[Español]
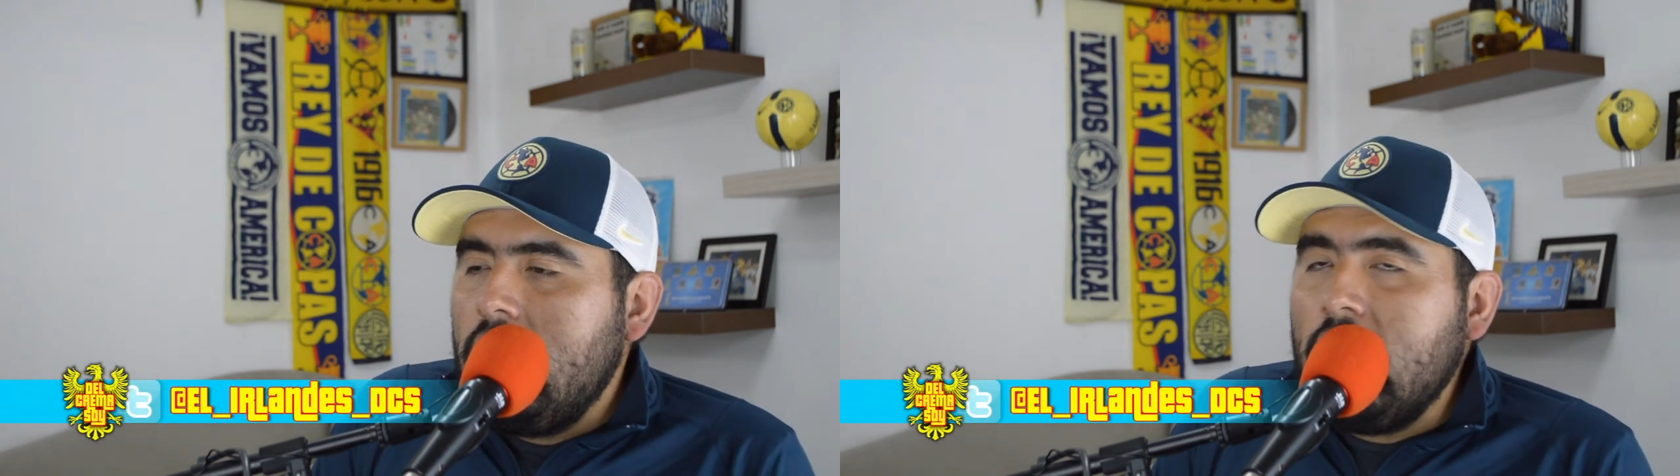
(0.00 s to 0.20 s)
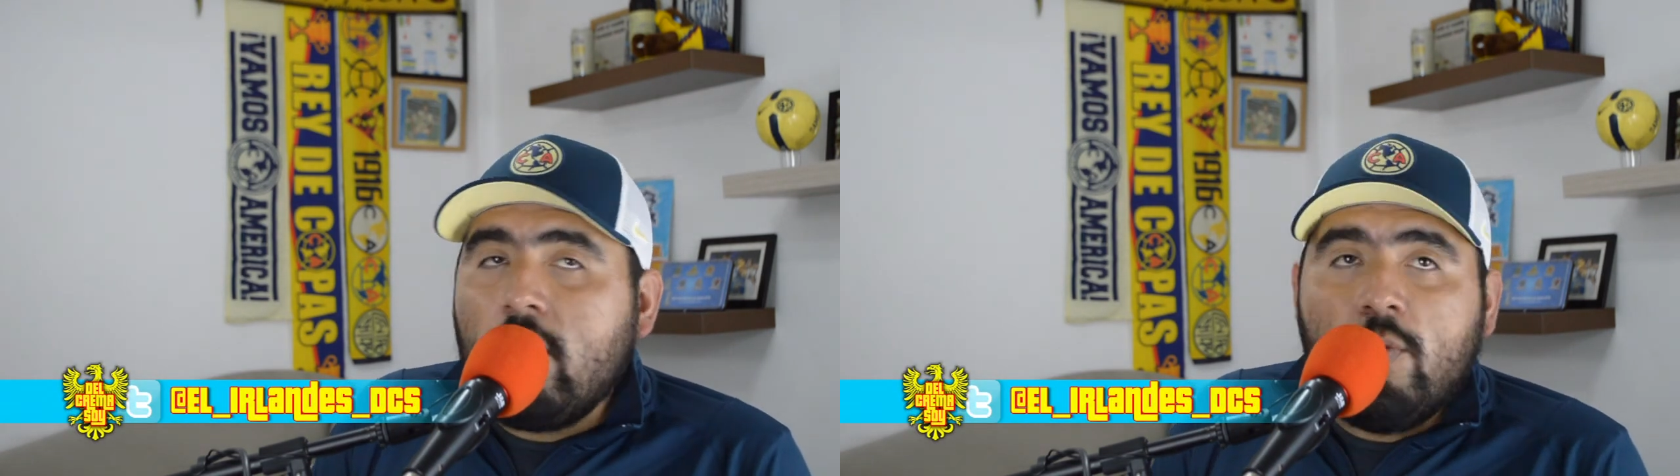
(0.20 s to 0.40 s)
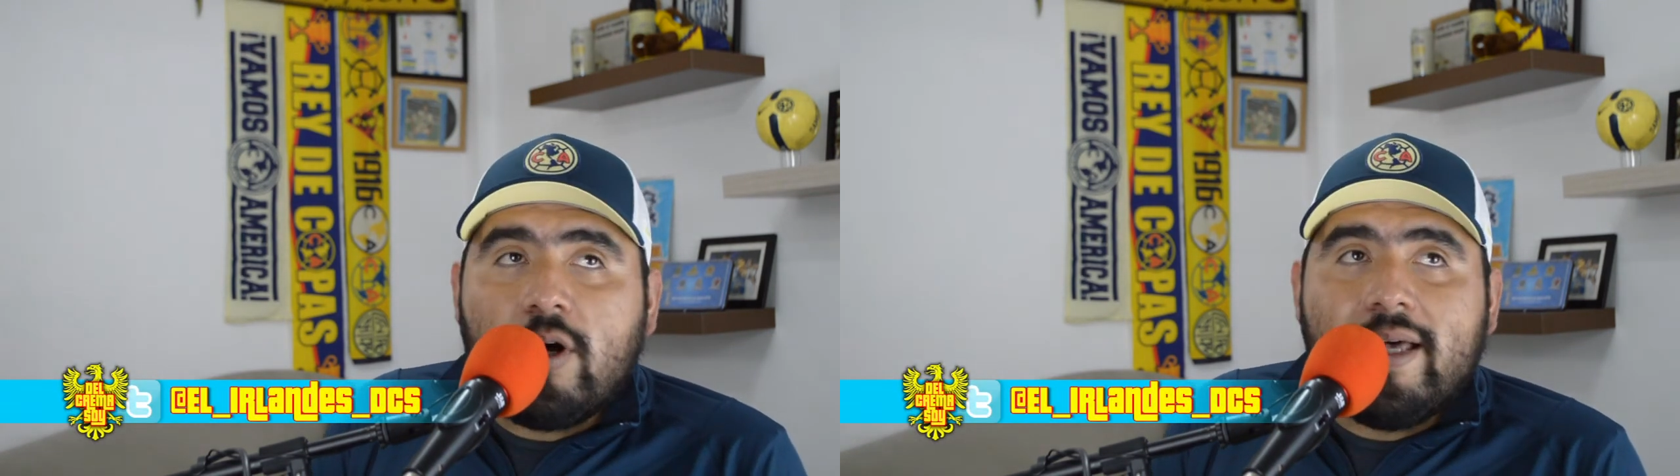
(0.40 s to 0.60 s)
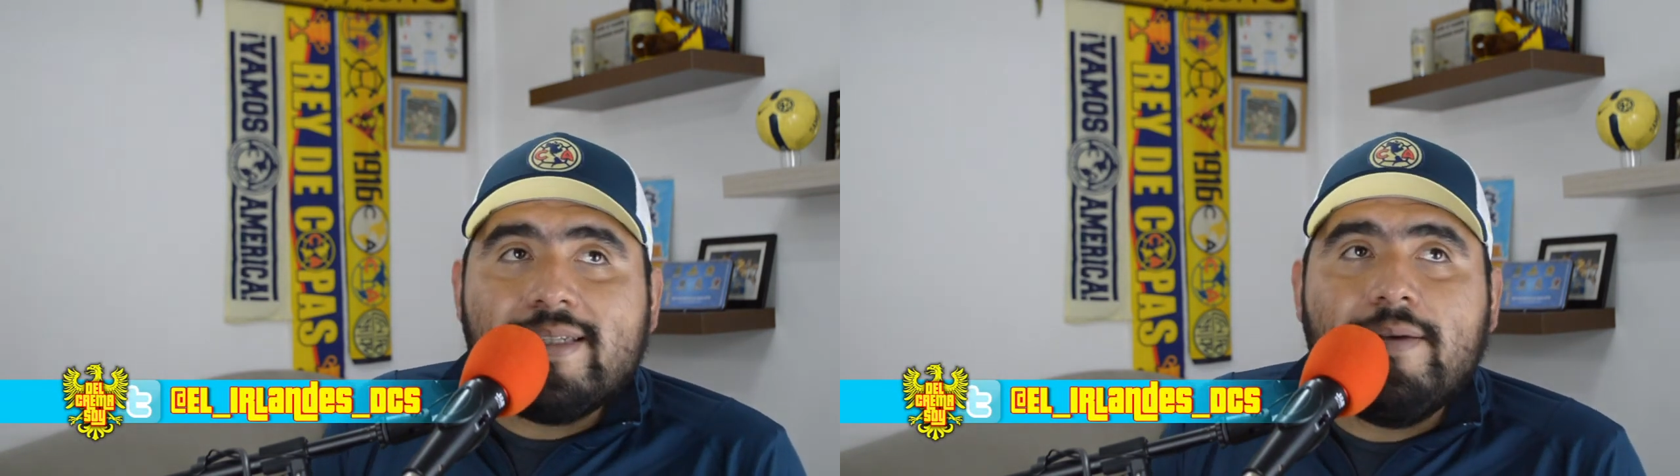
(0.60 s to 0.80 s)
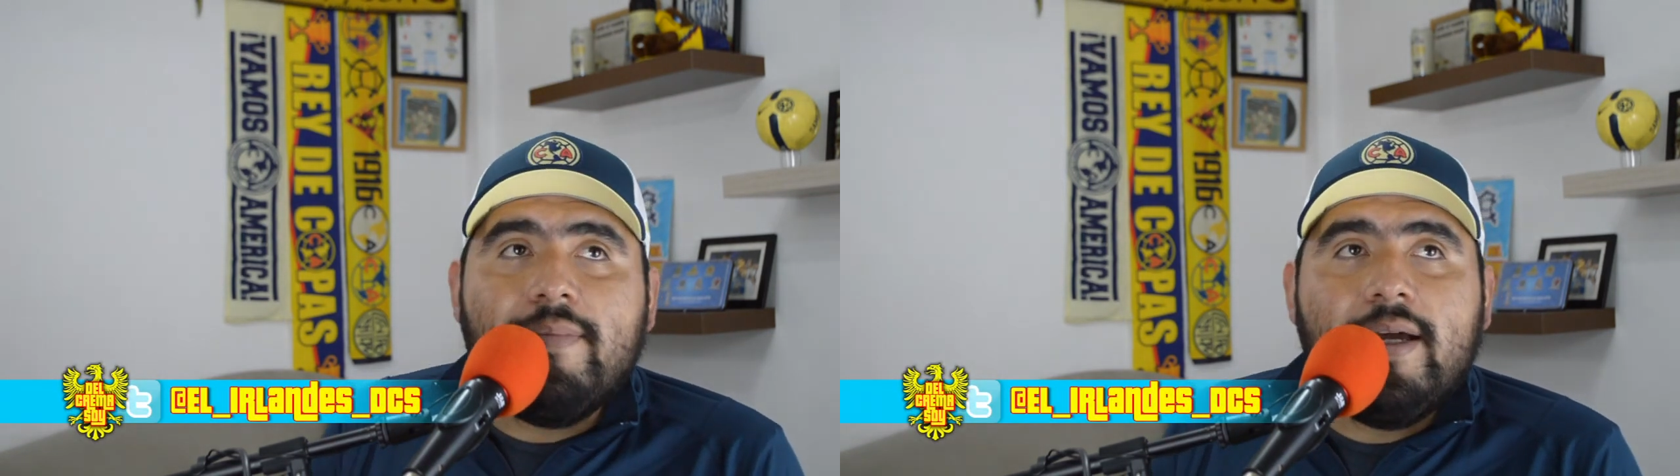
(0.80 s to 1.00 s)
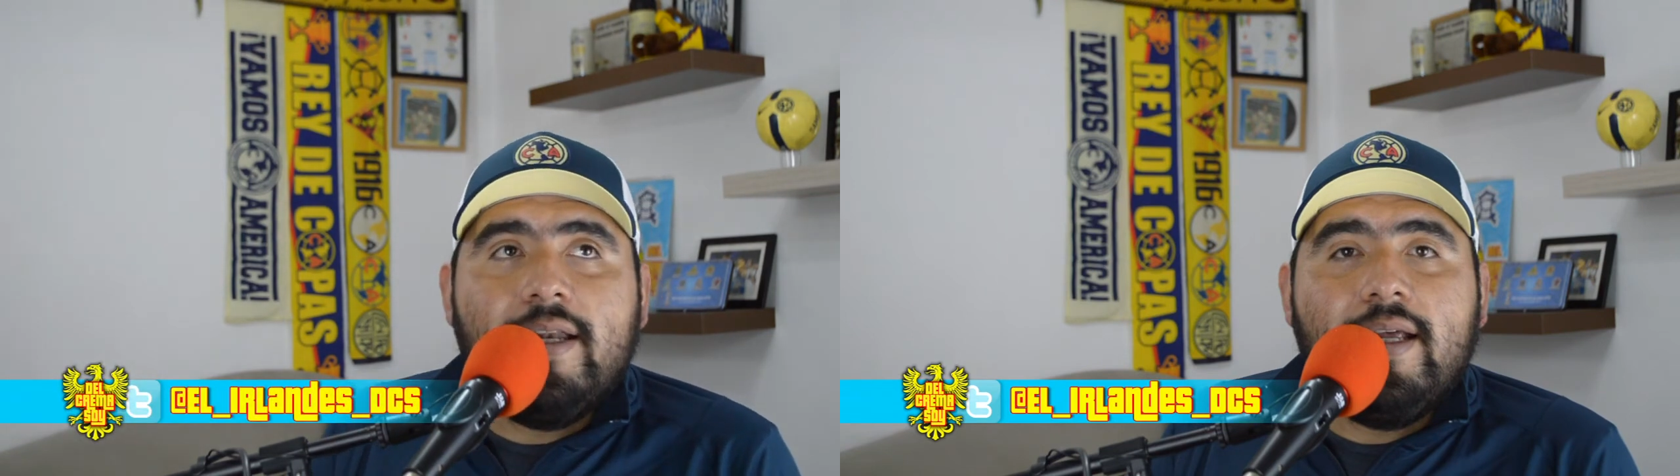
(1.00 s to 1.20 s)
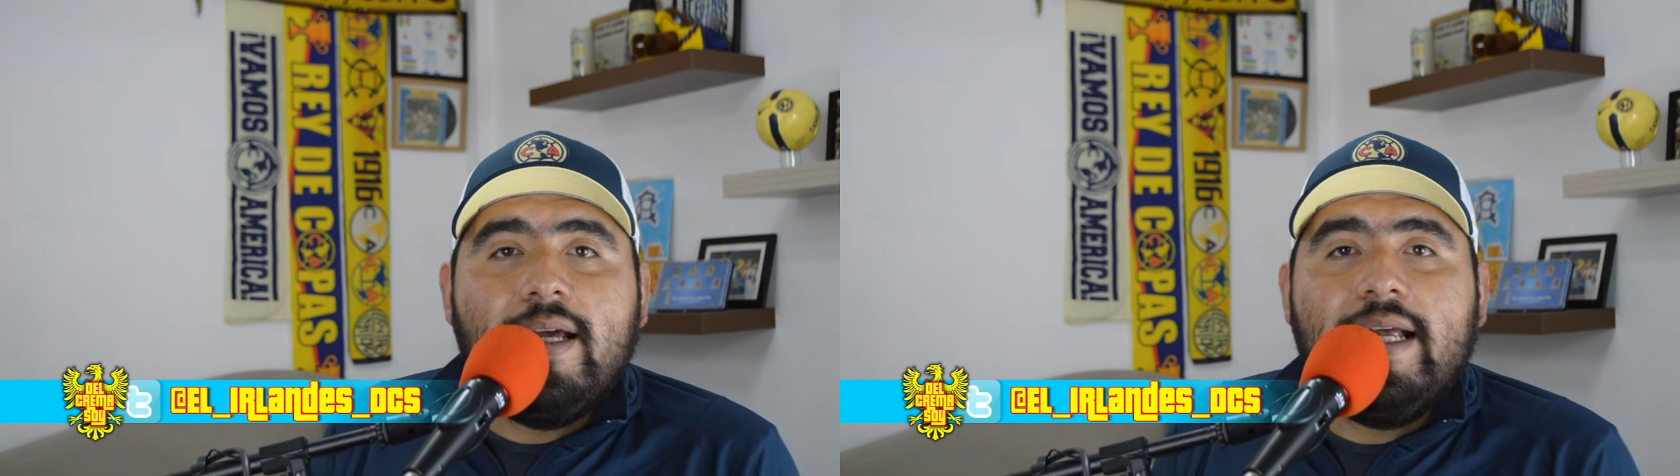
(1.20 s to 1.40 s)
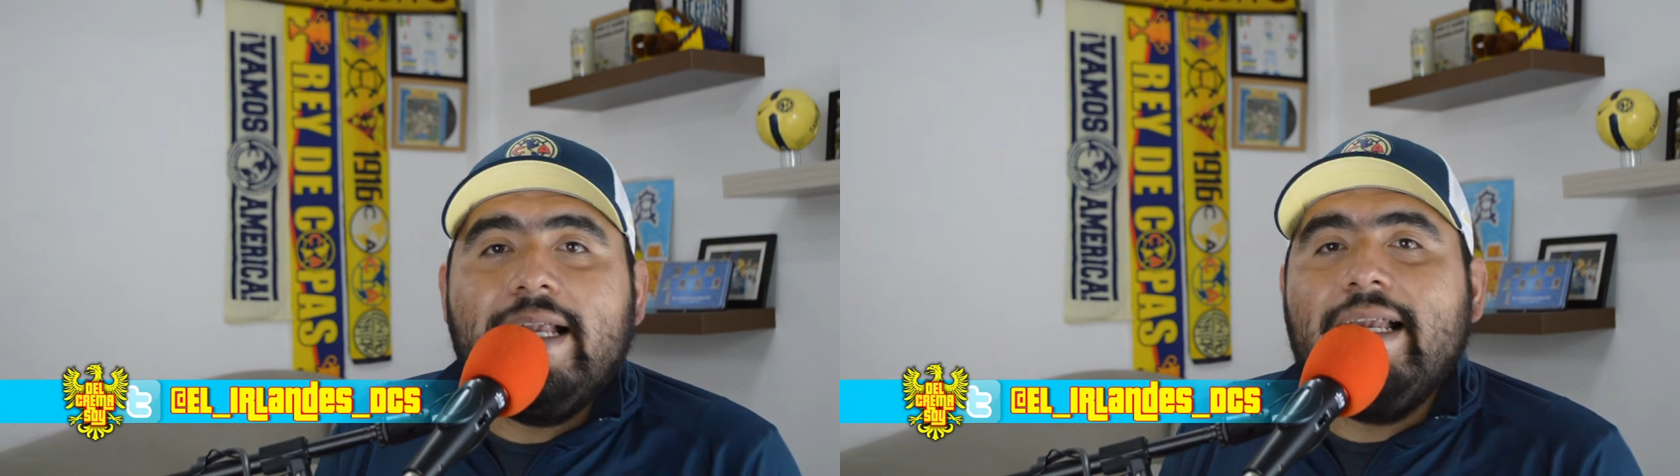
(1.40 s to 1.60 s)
Y como cada semana,